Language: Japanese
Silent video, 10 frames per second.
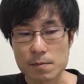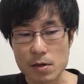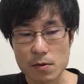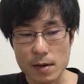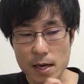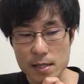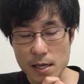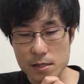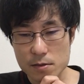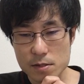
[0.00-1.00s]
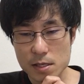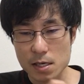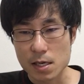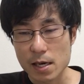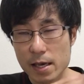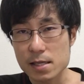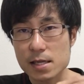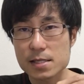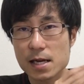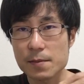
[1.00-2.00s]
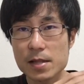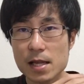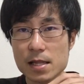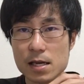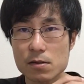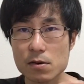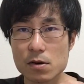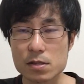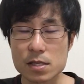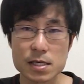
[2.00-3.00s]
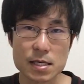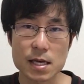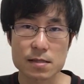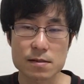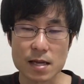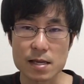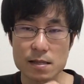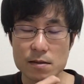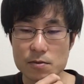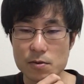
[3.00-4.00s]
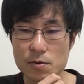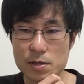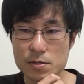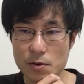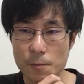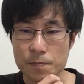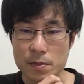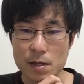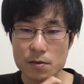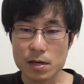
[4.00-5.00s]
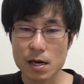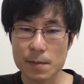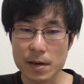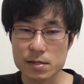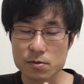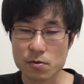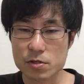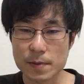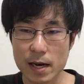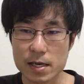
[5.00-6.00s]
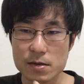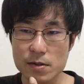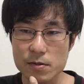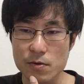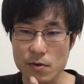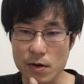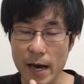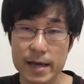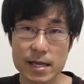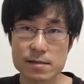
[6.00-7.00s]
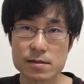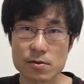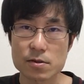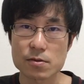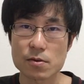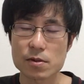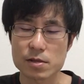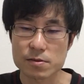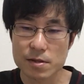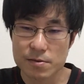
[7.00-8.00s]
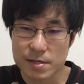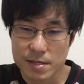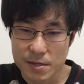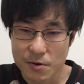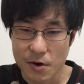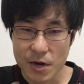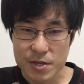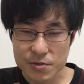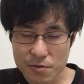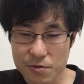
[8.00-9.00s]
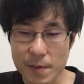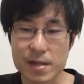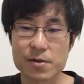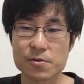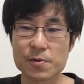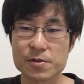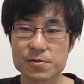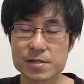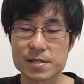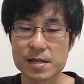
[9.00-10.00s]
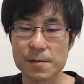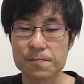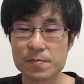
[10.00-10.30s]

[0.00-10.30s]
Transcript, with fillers: ミは単純に偏差値高めなんだけど人気が少ないっていうところですよでこれがまあそのコスパがいいようなところ入りやすいよってところで言ってるんですけどちょっと待てよと思ってほしいんですね